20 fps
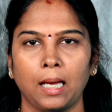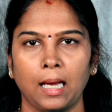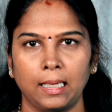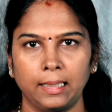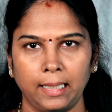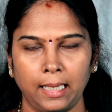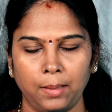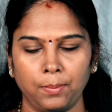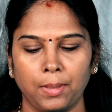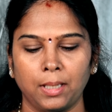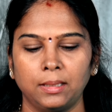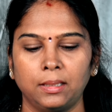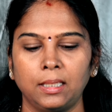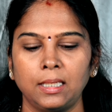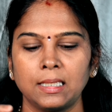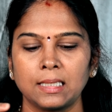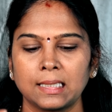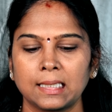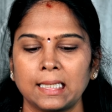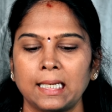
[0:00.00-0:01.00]
அதே
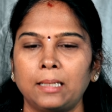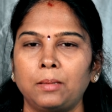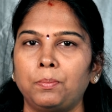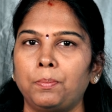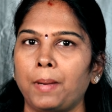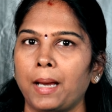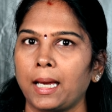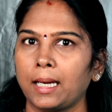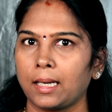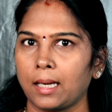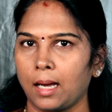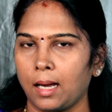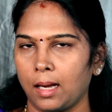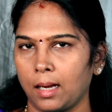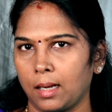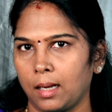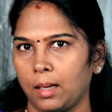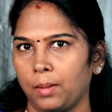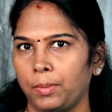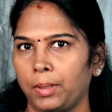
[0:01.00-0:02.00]
மாதிரி செட்பேக்
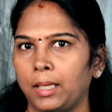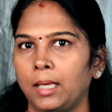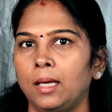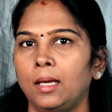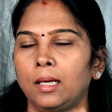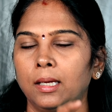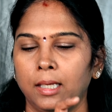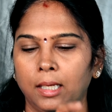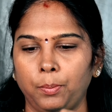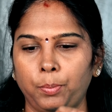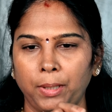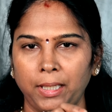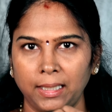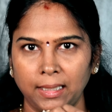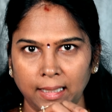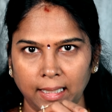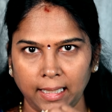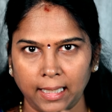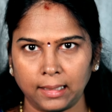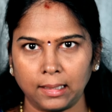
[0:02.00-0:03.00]
ஆகாமல் இப்போ
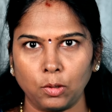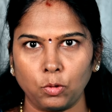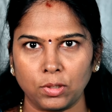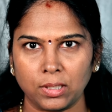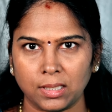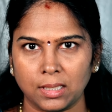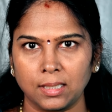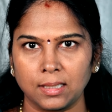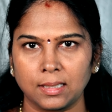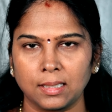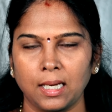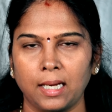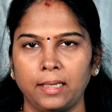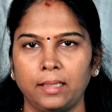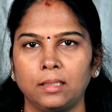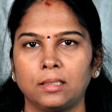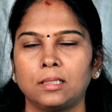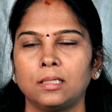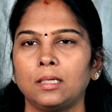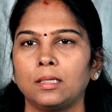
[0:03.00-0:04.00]
இந்த நேரத்தில் ஒரு ஸ்ட்ரெஸ்
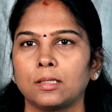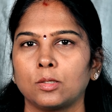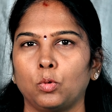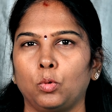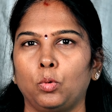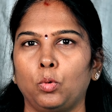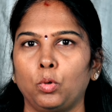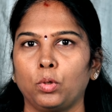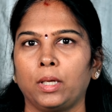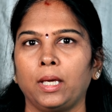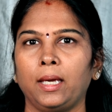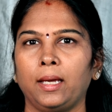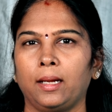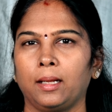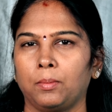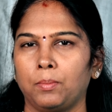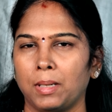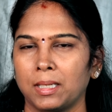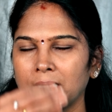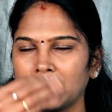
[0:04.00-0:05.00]
ஆயிடுச்சு ஸோ ஓகே
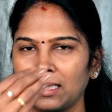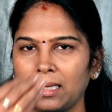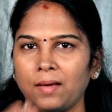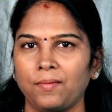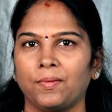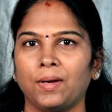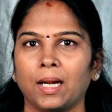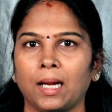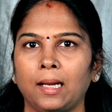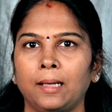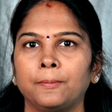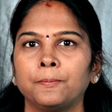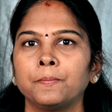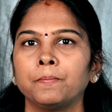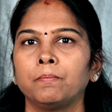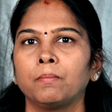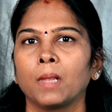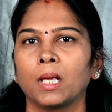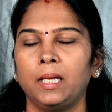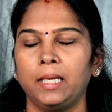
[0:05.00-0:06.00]
எனக்கு பஸ்ஸே வரல
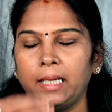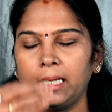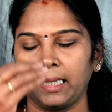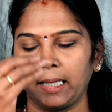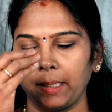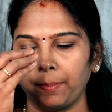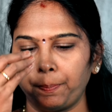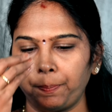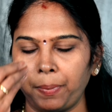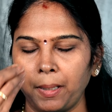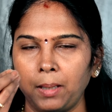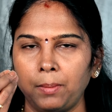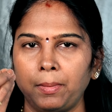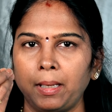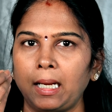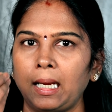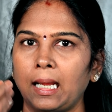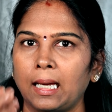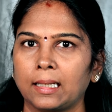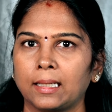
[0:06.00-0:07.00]
எனக்கு
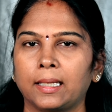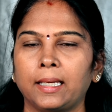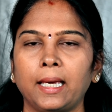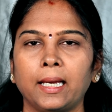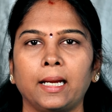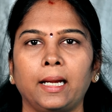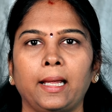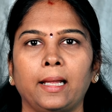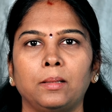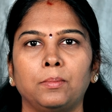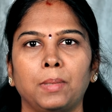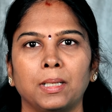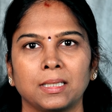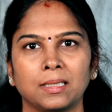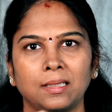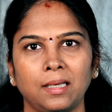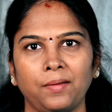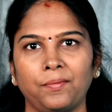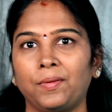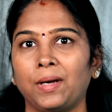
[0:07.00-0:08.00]
எப்பயுமே லக்கே கிடையாது
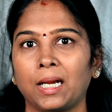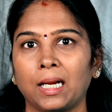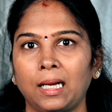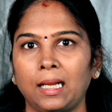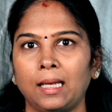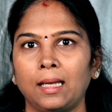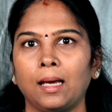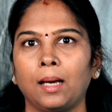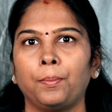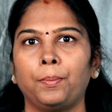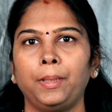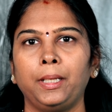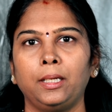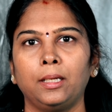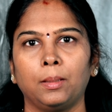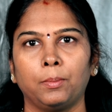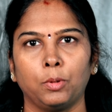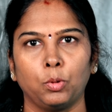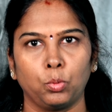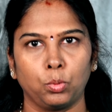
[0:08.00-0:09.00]
பஸ்ஸே வரல
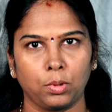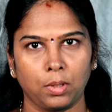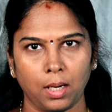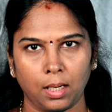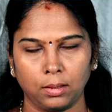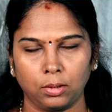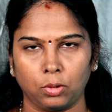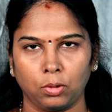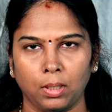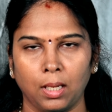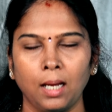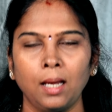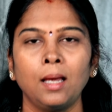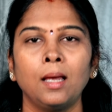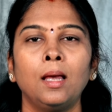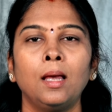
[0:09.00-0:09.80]
அப்படின்னு நம்ம உட்காந்தோன்னா